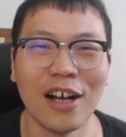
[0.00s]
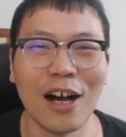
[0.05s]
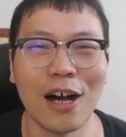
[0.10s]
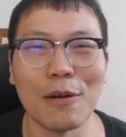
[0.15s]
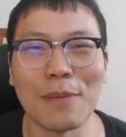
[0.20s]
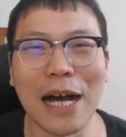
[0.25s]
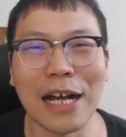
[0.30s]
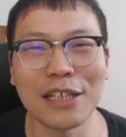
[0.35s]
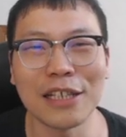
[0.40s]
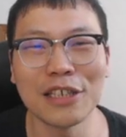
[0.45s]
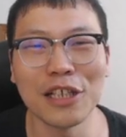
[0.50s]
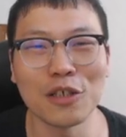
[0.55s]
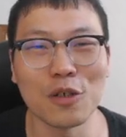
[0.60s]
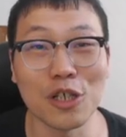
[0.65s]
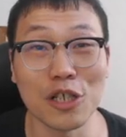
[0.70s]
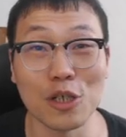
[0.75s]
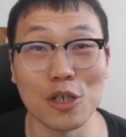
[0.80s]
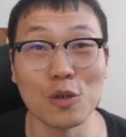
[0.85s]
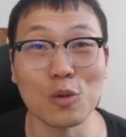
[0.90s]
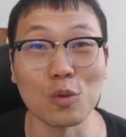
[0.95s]
好吧，这
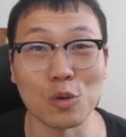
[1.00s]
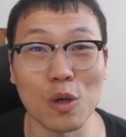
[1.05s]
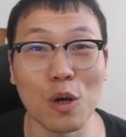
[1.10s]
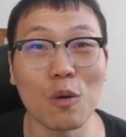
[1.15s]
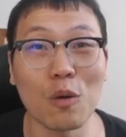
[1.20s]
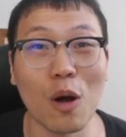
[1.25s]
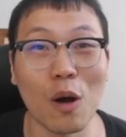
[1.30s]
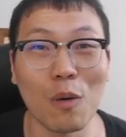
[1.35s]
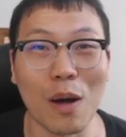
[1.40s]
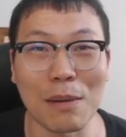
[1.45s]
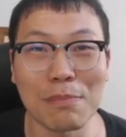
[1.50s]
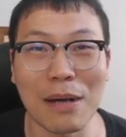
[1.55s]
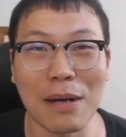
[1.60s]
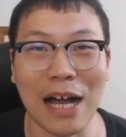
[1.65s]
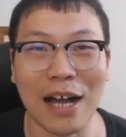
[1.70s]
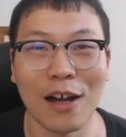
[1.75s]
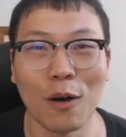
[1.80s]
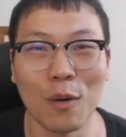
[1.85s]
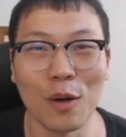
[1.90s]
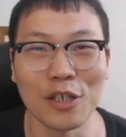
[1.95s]
就是主角光环
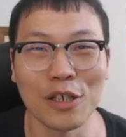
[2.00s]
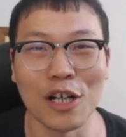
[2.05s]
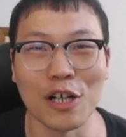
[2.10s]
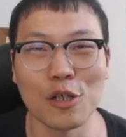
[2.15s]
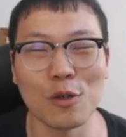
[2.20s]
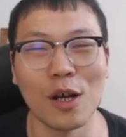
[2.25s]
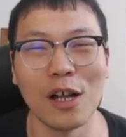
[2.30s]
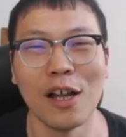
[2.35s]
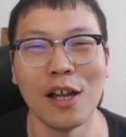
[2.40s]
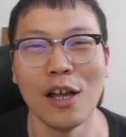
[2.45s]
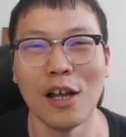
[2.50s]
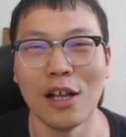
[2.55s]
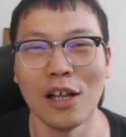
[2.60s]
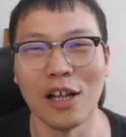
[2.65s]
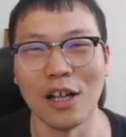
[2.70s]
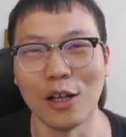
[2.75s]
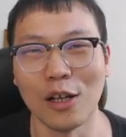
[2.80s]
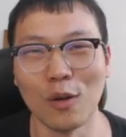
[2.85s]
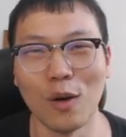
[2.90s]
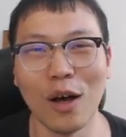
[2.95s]
吧，或者说，
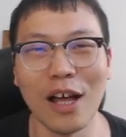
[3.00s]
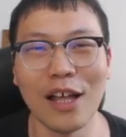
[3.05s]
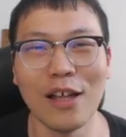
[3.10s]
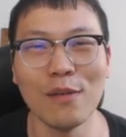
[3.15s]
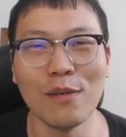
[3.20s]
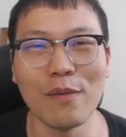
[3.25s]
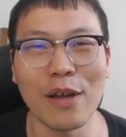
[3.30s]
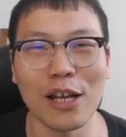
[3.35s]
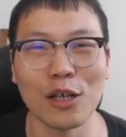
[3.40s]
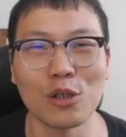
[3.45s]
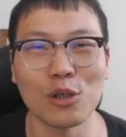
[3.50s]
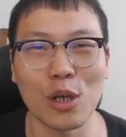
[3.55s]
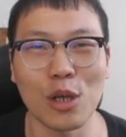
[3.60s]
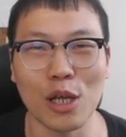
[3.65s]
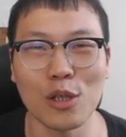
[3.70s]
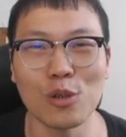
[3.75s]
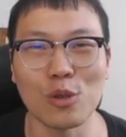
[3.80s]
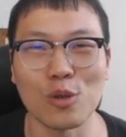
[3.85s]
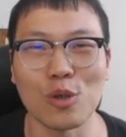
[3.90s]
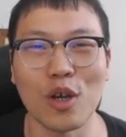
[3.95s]
呃，罗恩为了
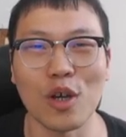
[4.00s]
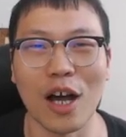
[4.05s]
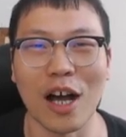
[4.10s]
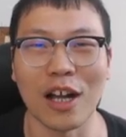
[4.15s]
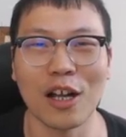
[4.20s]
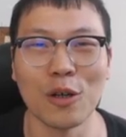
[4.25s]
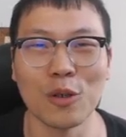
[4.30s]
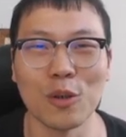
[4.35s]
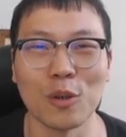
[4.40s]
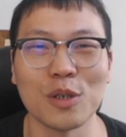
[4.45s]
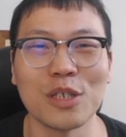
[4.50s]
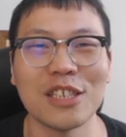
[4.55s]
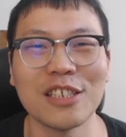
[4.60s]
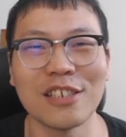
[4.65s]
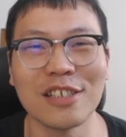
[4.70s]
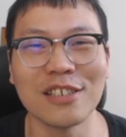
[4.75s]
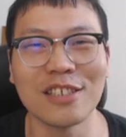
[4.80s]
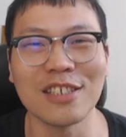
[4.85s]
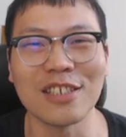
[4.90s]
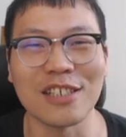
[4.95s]
全局啊，更有牺
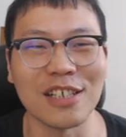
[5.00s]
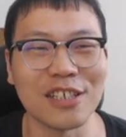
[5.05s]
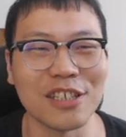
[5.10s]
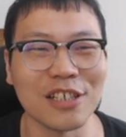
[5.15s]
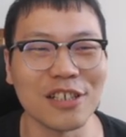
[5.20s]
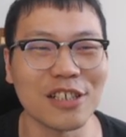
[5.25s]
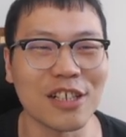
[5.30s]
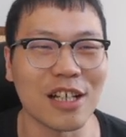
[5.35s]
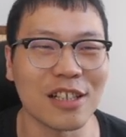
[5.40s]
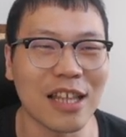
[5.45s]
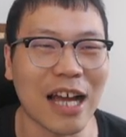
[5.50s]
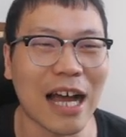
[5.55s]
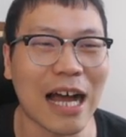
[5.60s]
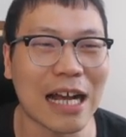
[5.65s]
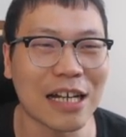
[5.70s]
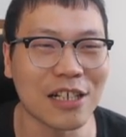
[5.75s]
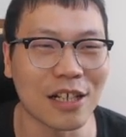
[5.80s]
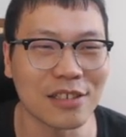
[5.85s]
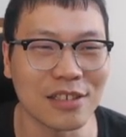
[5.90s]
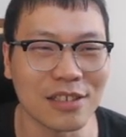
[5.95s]
牲自己的精神，
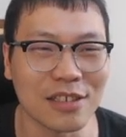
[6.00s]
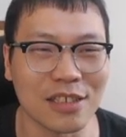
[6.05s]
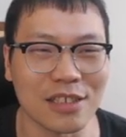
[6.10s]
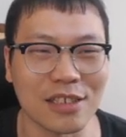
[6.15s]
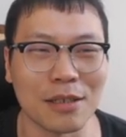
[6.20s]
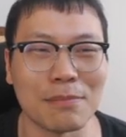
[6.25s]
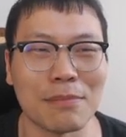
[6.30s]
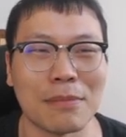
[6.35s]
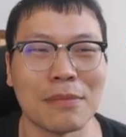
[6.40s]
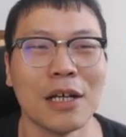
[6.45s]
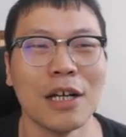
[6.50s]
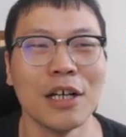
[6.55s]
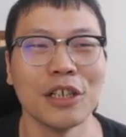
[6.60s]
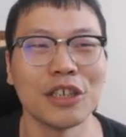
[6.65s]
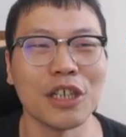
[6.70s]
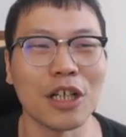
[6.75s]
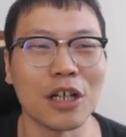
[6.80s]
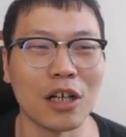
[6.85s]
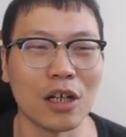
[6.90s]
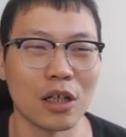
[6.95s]
他让自己的
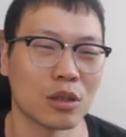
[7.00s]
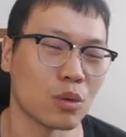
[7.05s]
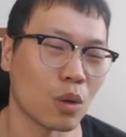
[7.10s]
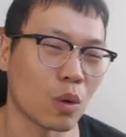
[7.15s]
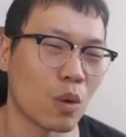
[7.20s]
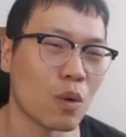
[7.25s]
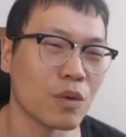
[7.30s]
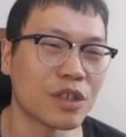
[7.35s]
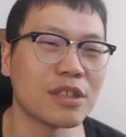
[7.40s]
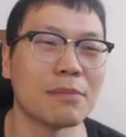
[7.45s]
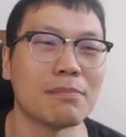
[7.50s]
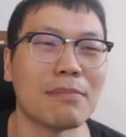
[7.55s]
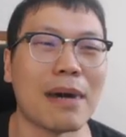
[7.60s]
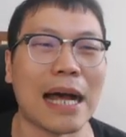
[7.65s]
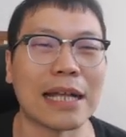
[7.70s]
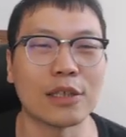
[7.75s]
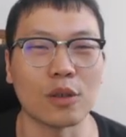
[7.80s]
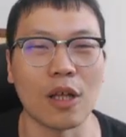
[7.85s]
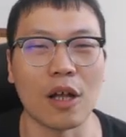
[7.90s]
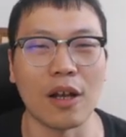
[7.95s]
这个所控制的
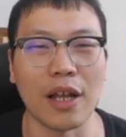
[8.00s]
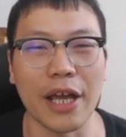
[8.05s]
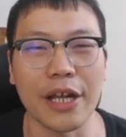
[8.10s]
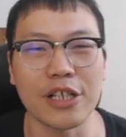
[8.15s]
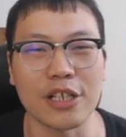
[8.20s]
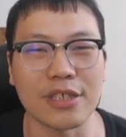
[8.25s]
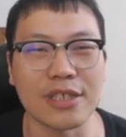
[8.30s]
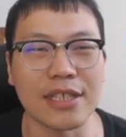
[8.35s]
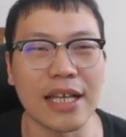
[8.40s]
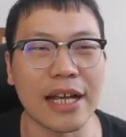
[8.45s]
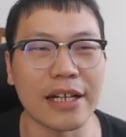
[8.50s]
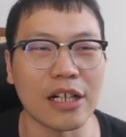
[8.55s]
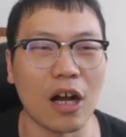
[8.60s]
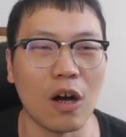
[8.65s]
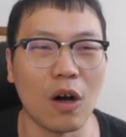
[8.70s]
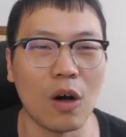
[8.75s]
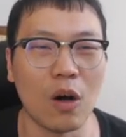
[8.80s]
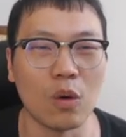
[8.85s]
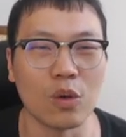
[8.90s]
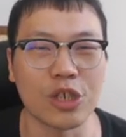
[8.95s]
马走到了 H3，然
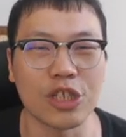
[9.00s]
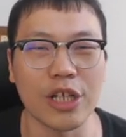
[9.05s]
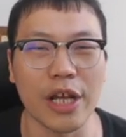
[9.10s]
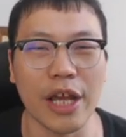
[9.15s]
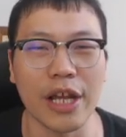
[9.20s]
后后吃